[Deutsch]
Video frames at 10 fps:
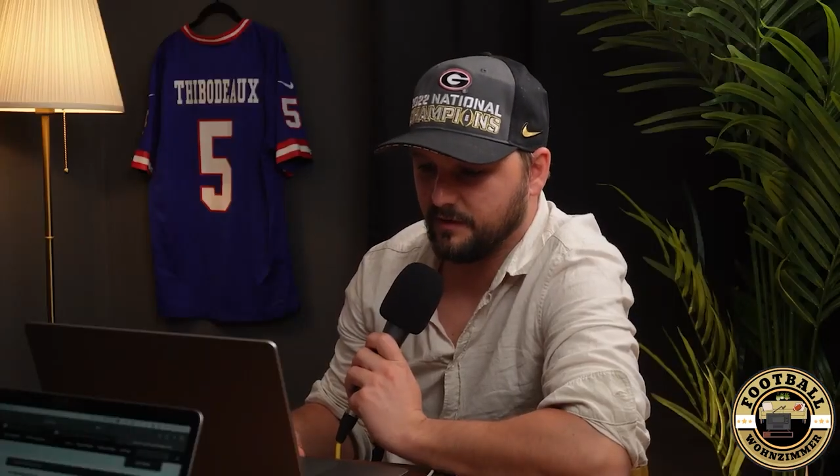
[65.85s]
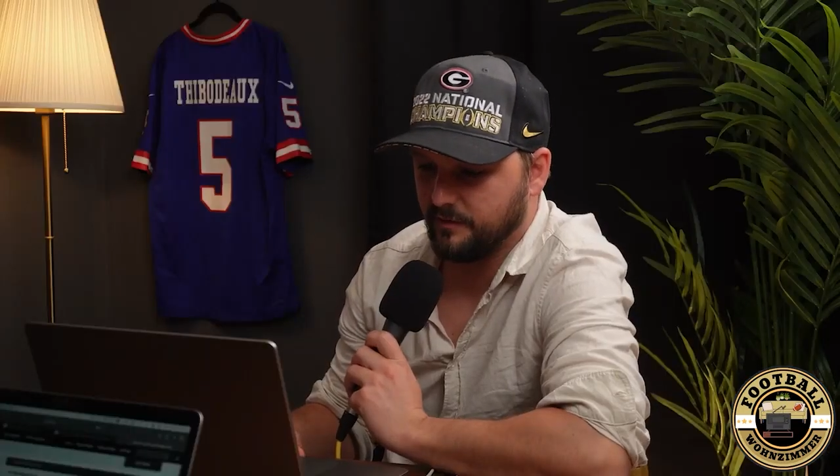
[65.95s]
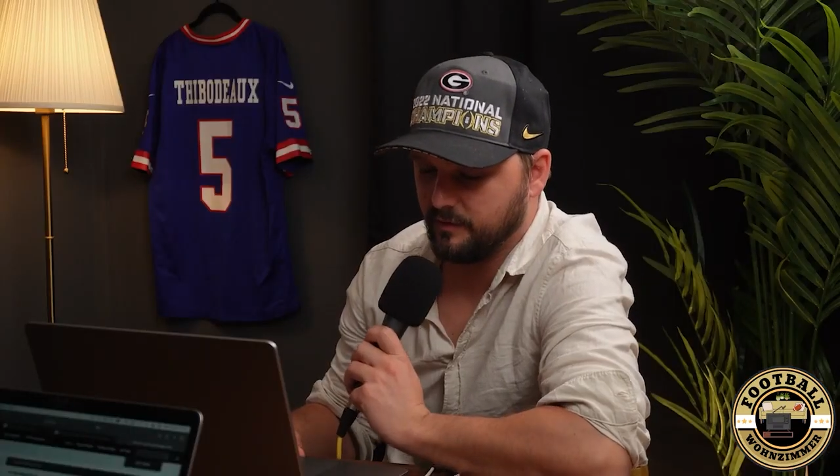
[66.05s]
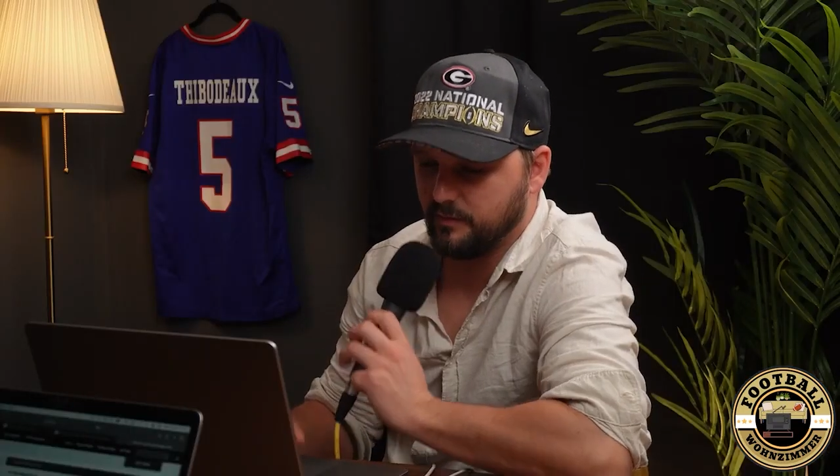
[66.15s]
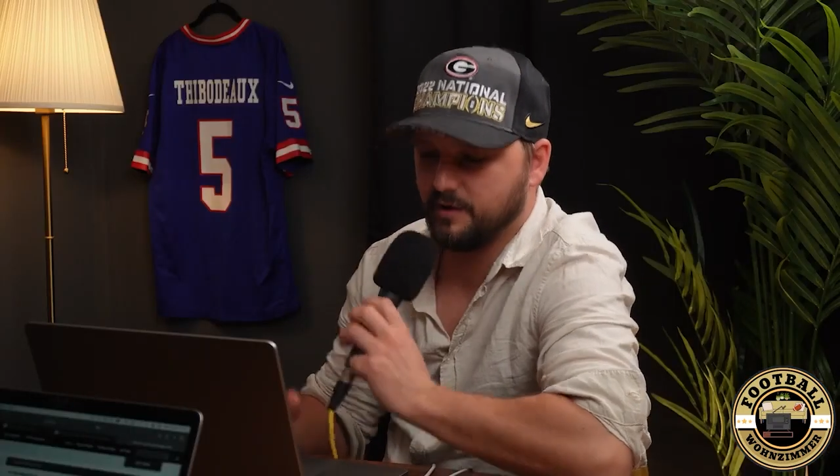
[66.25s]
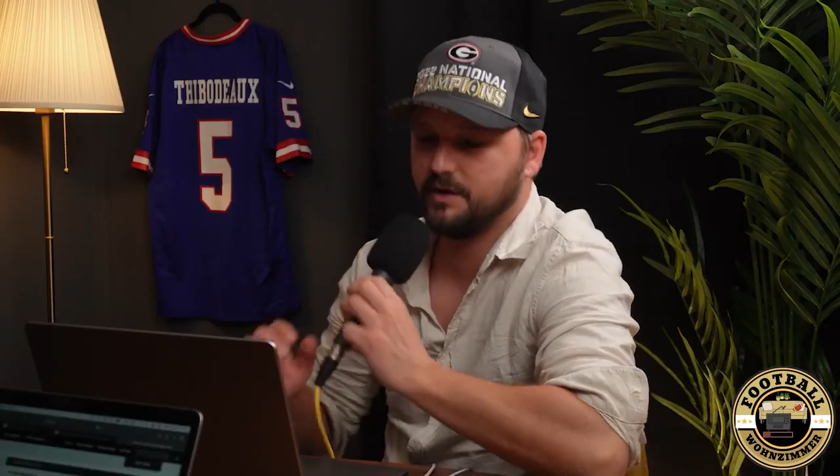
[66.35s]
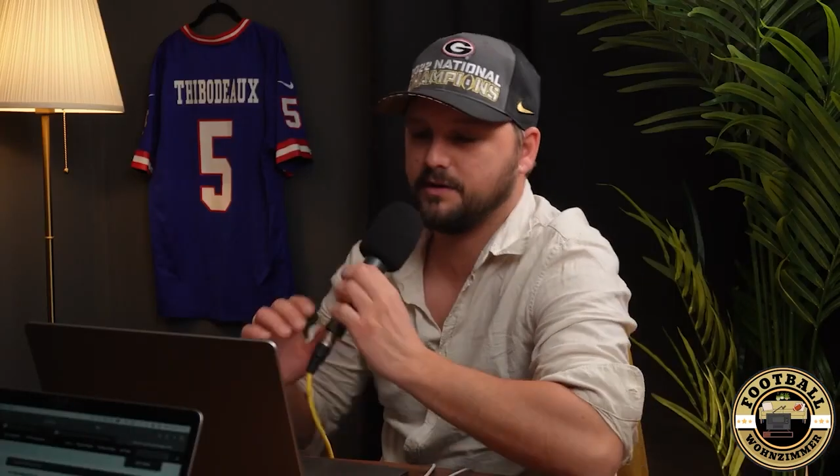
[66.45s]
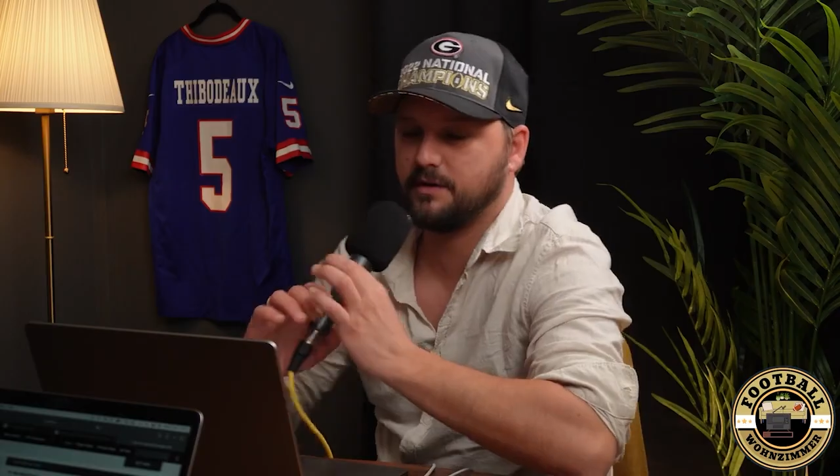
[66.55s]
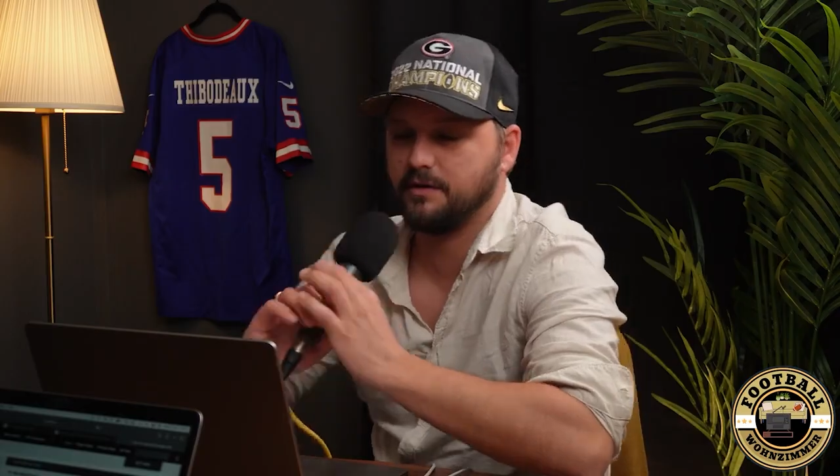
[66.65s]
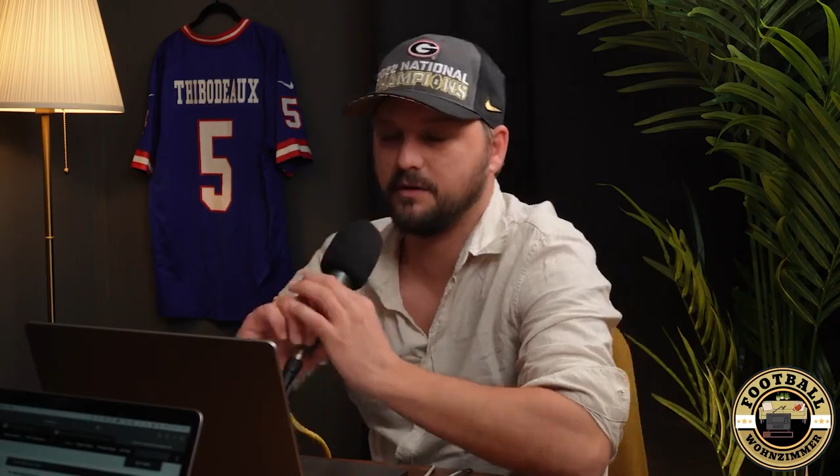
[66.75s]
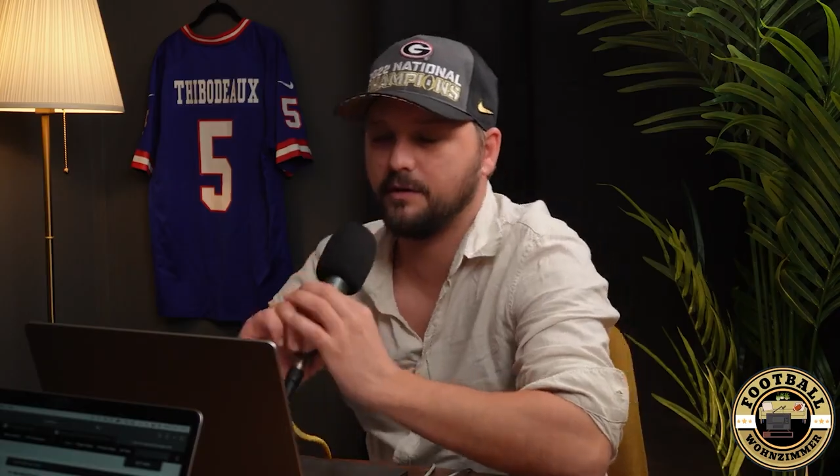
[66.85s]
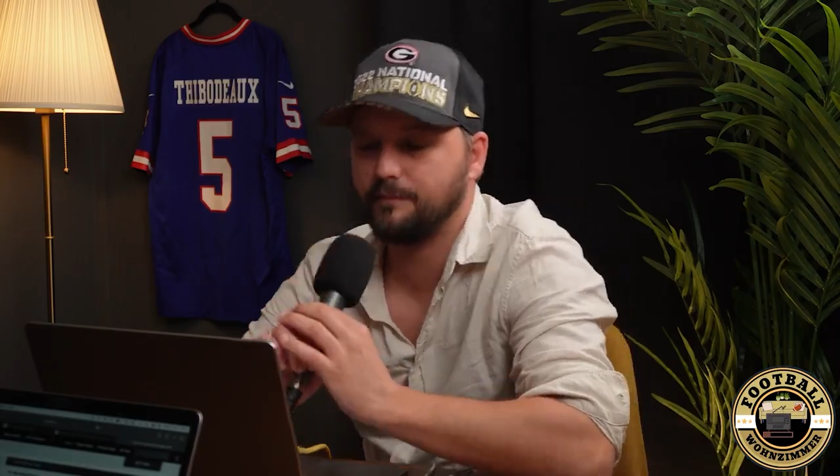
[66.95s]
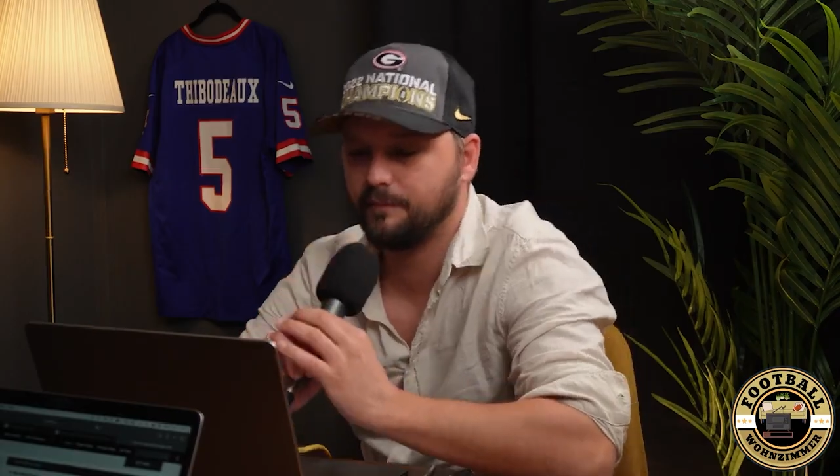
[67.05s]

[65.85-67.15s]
Also wenn du nach... Äh, Meinst